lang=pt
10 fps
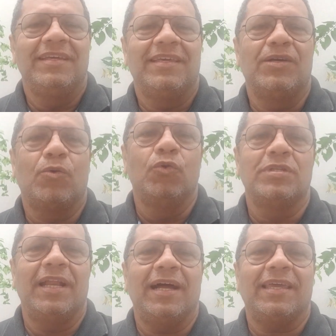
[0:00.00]
que
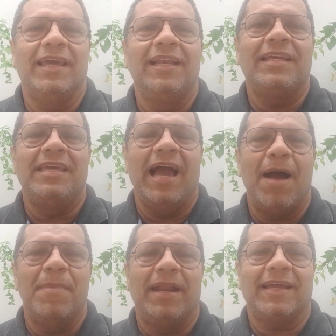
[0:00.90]
curso era aquele, que
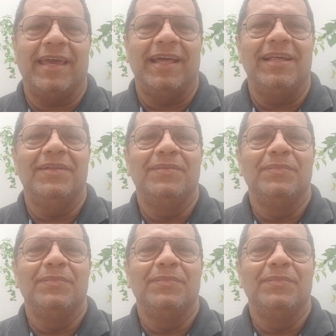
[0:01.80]
arma era aquela,